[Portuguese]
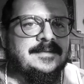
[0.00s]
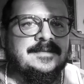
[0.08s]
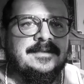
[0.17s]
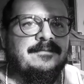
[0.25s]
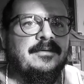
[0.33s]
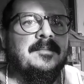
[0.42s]

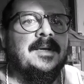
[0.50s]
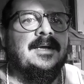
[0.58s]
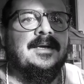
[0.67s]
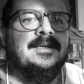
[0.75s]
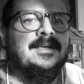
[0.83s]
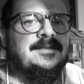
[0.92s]
se
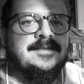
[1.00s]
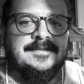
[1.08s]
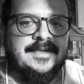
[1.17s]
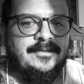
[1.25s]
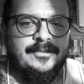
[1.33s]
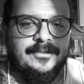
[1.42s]
informar, é
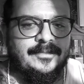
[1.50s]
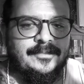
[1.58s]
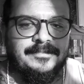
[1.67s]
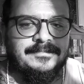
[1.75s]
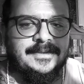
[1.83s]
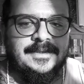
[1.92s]

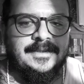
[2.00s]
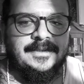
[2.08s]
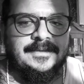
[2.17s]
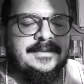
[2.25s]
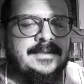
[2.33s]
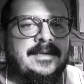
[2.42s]
necessário
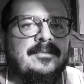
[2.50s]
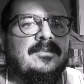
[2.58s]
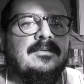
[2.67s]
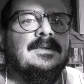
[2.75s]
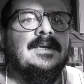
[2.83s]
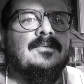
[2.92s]
ter um
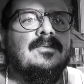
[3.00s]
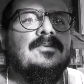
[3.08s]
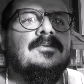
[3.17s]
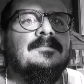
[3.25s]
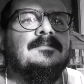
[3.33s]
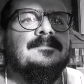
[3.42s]

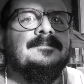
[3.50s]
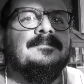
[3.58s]
conteúdo.